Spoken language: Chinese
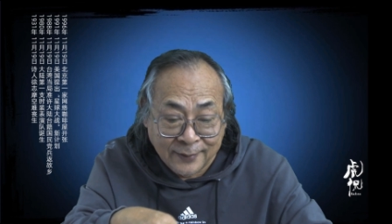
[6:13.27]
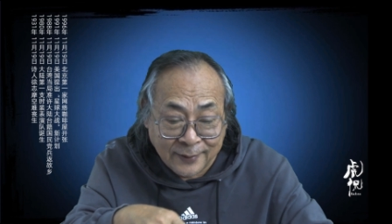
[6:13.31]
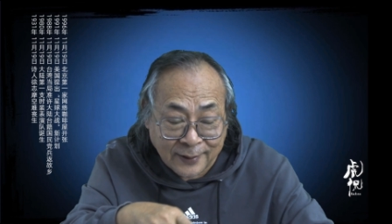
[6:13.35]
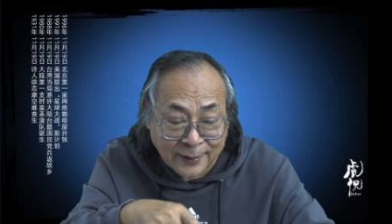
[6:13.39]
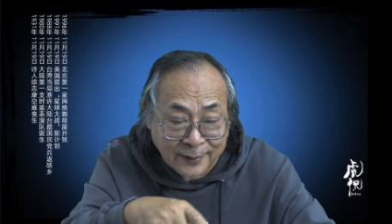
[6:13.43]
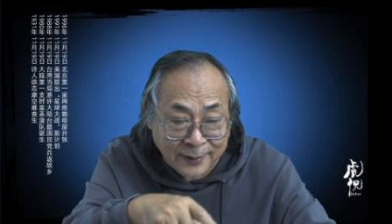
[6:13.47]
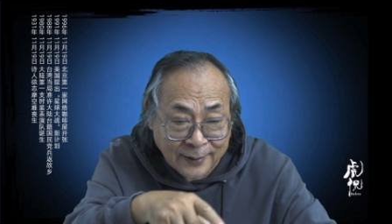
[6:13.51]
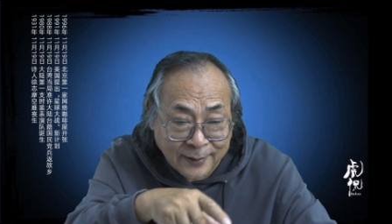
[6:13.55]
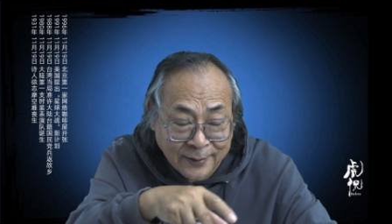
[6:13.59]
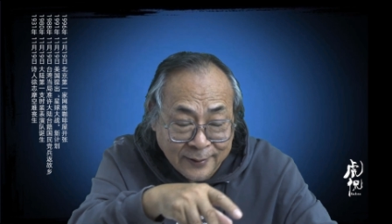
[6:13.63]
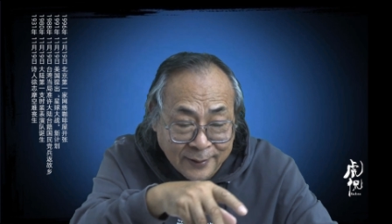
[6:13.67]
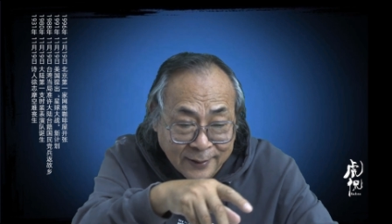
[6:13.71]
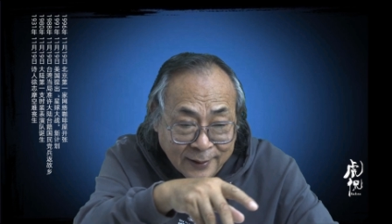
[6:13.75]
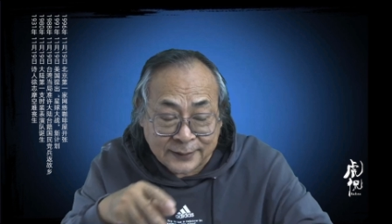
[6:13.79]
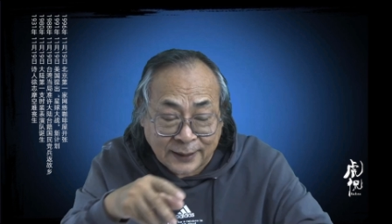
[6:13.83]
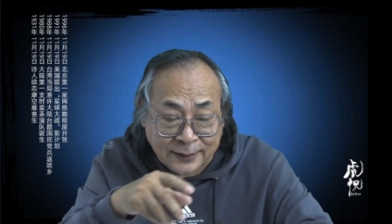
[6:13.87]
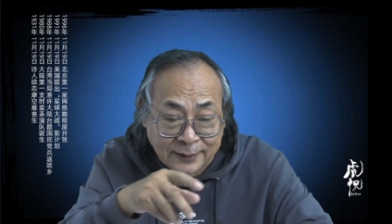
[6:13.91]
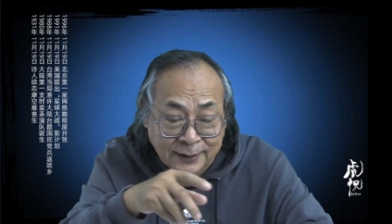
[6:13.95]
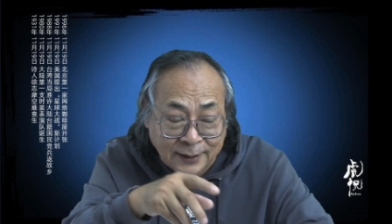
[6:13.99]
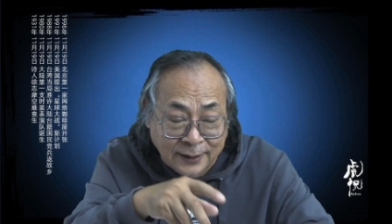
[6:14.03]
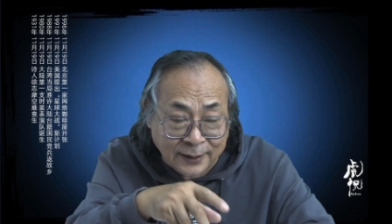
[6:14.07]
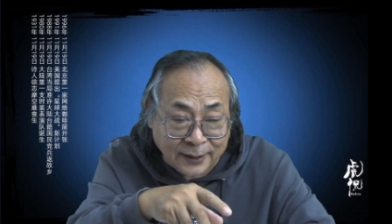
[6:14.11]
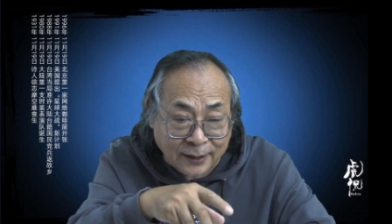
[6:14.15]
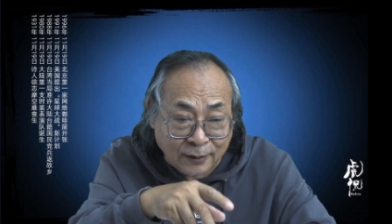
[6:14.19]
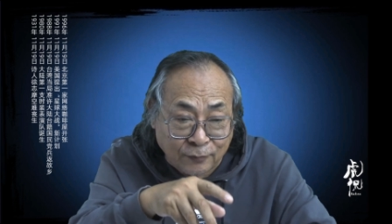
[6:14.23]
哎，在
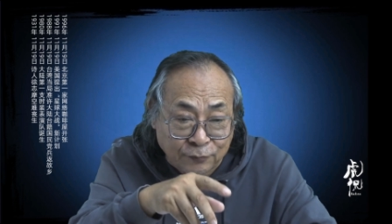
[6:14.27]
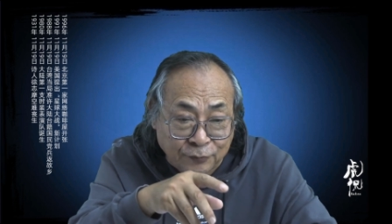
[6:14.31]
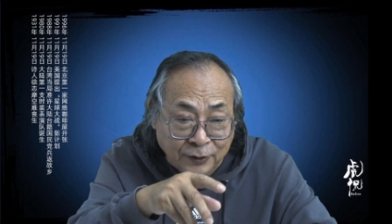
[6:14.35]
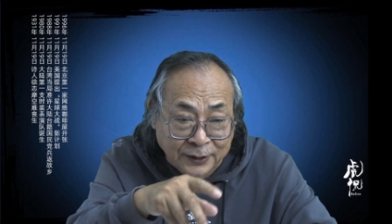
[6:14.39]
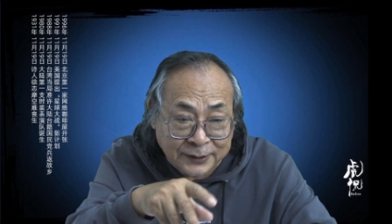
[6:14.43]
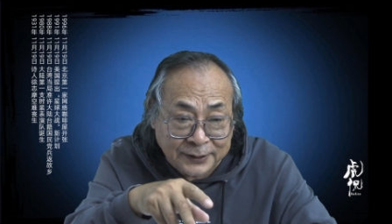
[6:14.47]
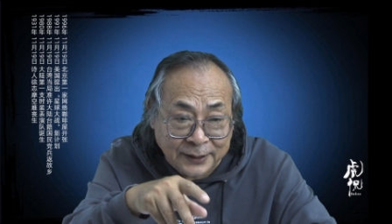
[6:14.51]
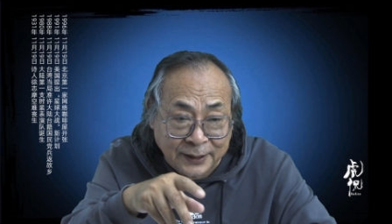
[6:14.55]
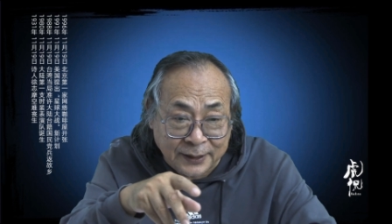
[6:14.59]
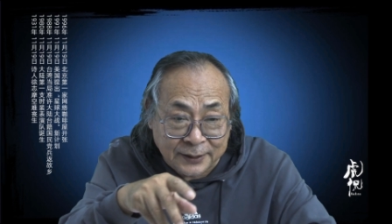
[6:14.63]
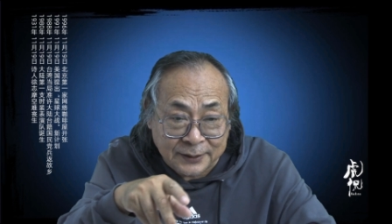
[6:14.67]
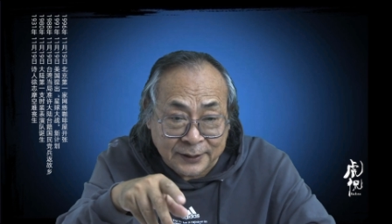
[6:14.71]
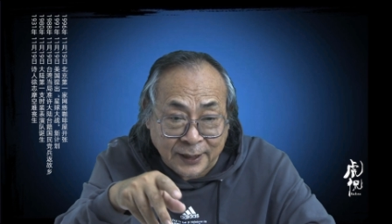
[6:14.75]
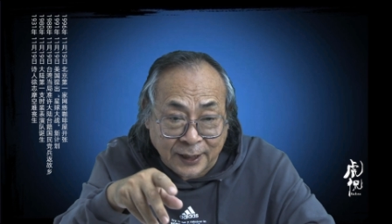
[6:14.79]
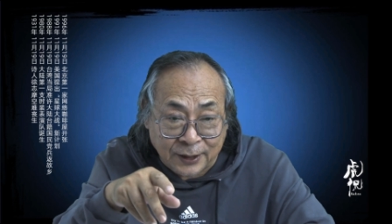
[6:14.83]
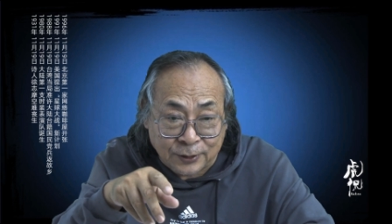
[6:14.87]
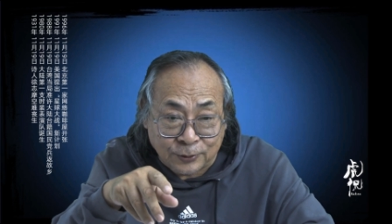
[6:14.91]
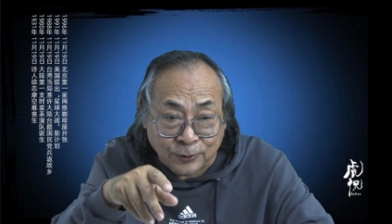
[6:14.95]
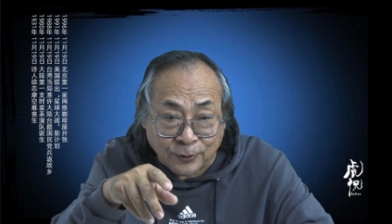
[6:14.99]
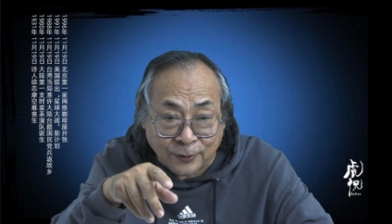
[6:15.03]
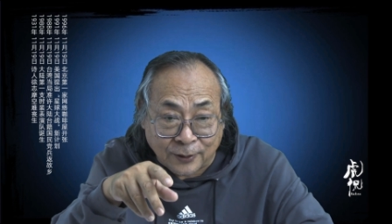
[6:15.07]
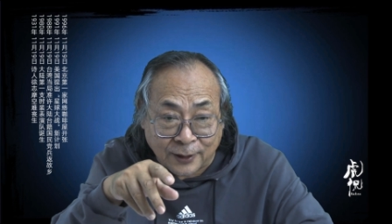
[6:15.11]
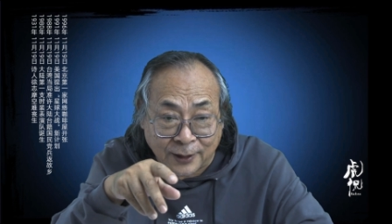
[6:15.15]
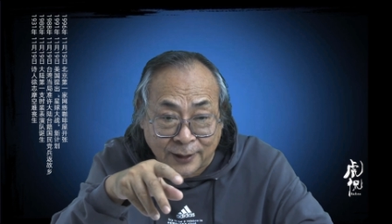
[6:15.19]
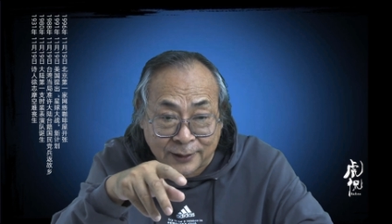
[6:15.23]
这里啊发现了这
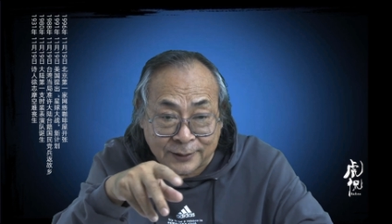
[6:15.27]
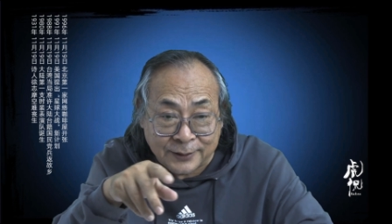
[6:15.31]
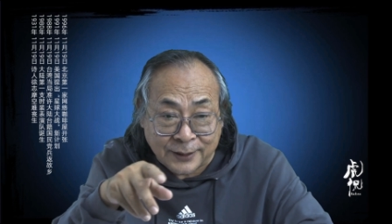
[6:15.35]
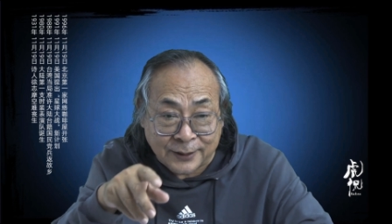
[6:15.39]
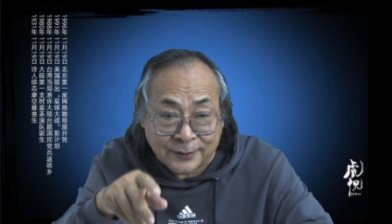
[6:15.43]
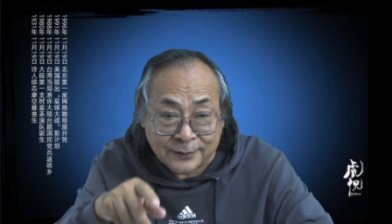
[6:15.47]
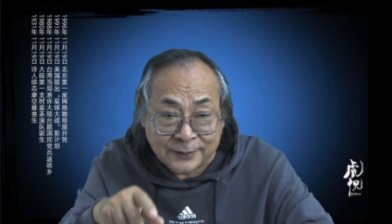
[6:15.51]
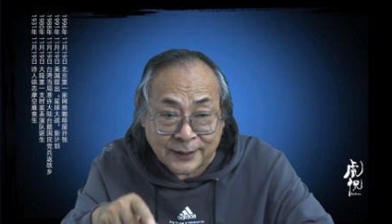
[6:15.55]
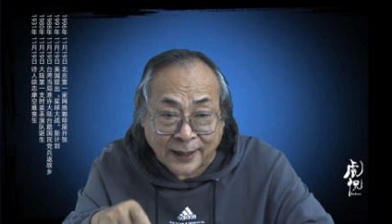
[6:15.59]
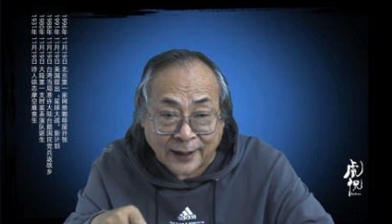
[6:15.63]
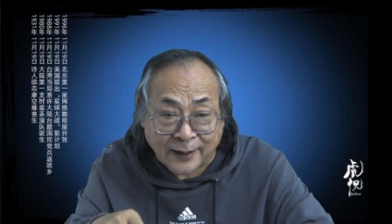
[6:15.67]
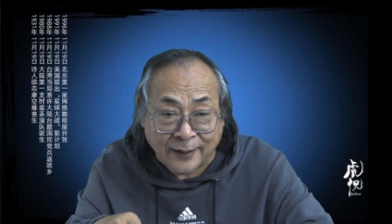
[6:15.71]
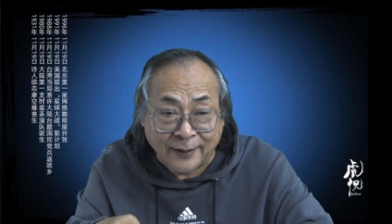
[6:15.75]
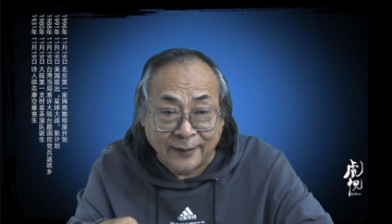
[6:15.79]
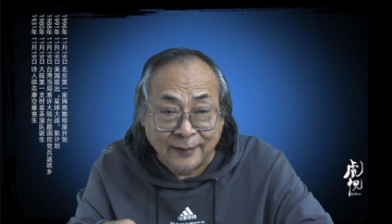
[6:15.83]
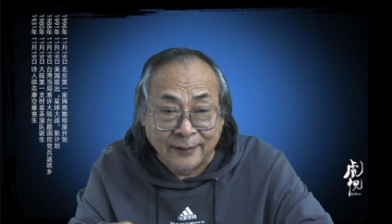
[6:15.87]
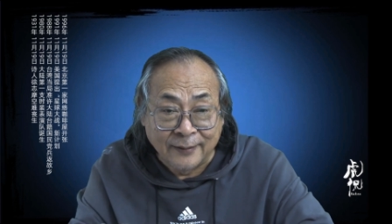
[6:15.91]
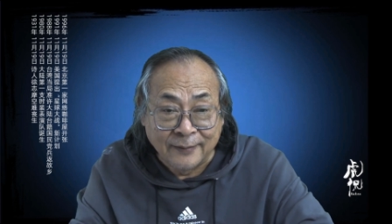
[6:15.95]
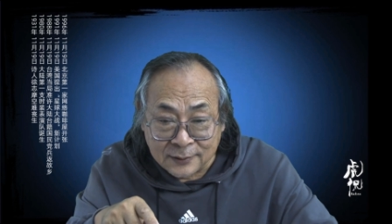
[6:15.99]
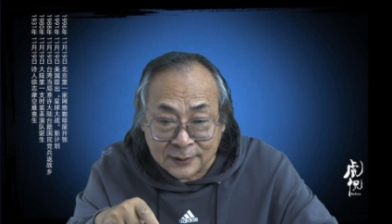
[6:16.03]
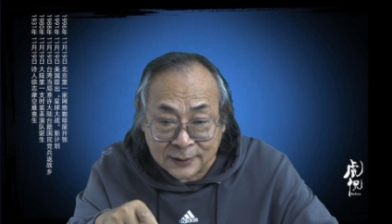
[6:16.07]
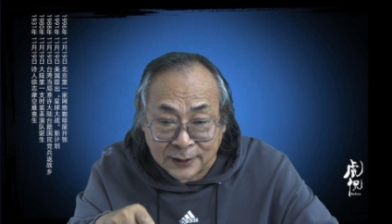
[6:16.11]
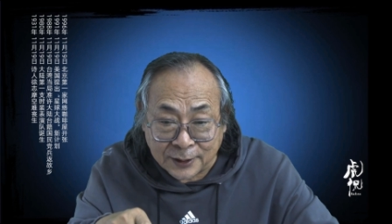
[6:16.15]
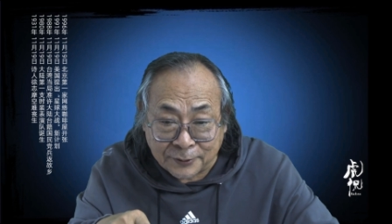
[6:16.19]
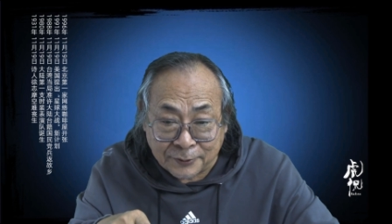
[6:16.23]
种啊隐藏，
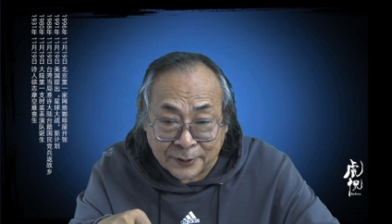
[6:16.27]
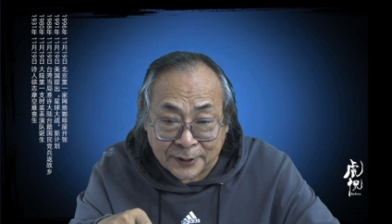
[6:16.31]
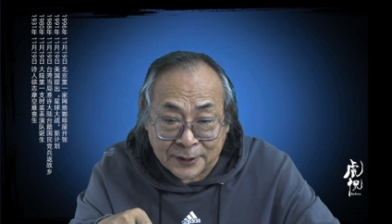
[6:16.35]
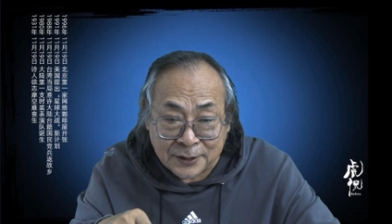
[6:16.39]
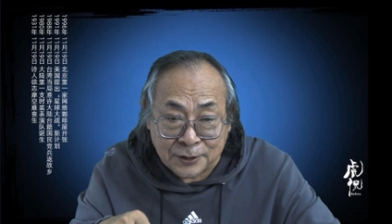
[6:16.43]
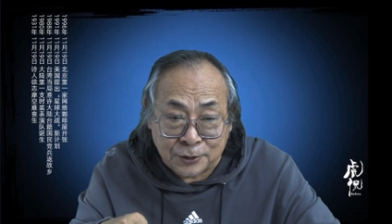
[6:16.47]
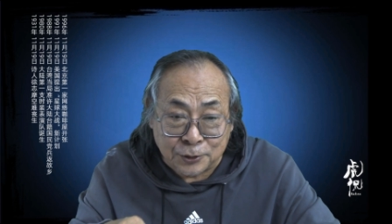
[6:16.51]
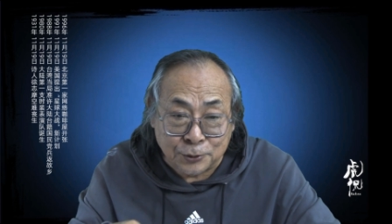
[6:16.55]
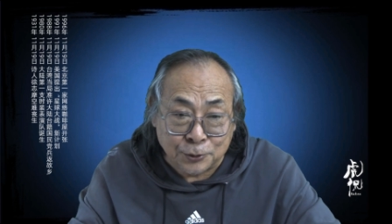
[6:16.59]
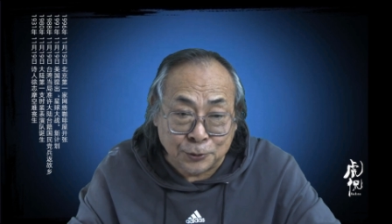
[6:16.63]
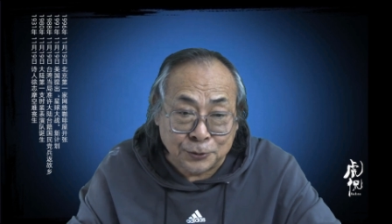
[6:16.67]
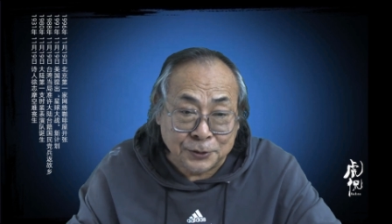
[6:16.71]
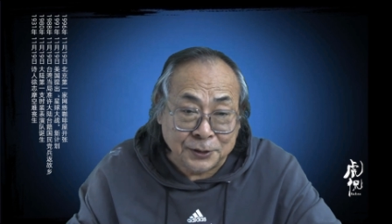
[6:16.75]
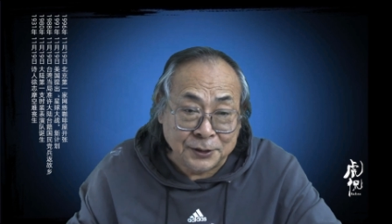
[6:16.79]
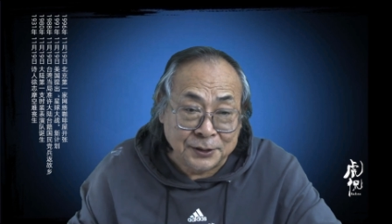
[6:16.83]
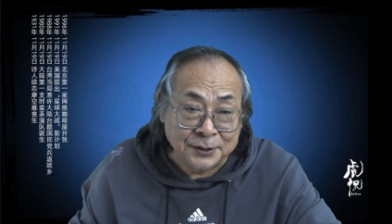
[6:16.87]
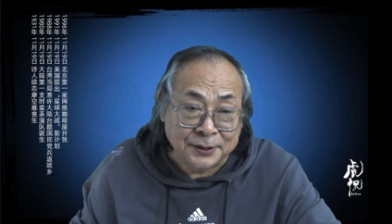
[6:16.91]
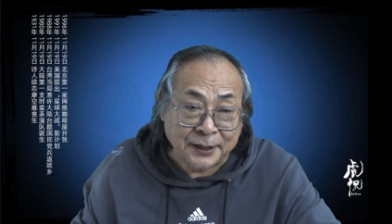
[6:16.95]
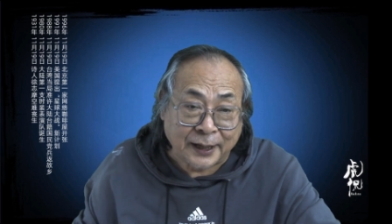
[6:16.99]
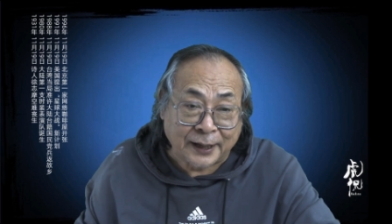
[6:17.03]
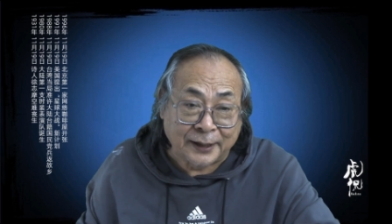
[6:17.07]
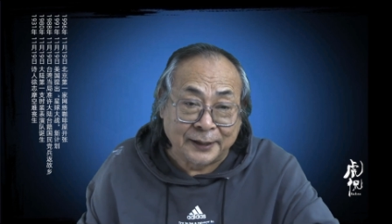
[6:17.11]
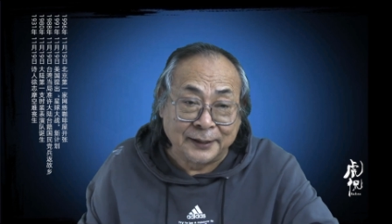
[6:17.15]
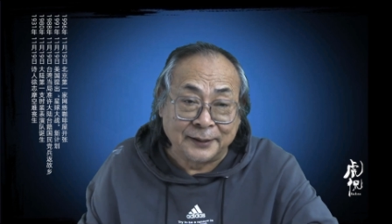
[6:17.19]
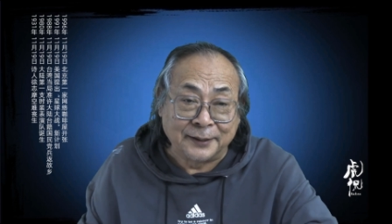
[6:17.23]
认为是居心
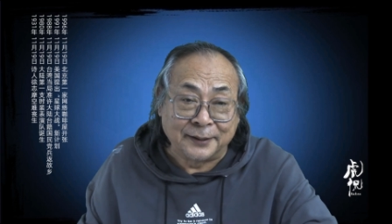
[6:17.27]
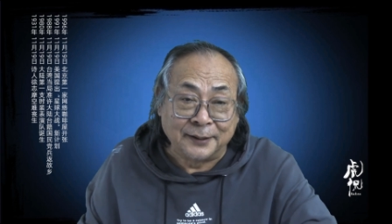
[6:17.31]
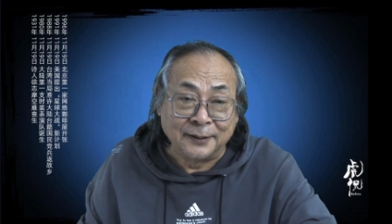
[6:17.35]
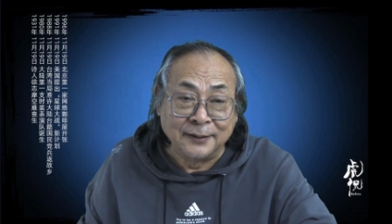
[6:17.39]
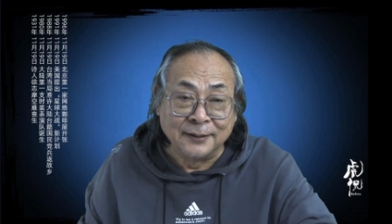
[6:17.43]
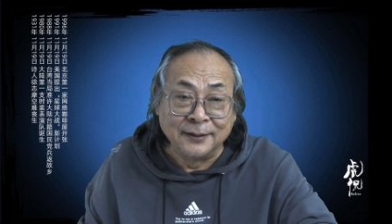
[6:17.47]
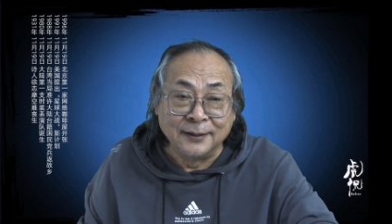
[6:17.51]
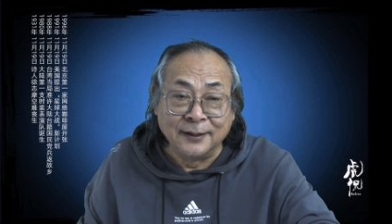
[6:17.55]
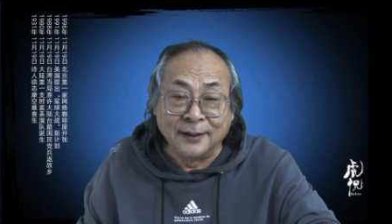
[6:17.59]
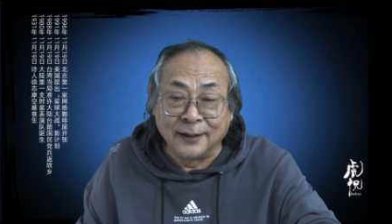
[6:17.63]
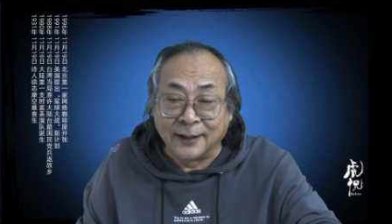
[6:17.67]
险恶。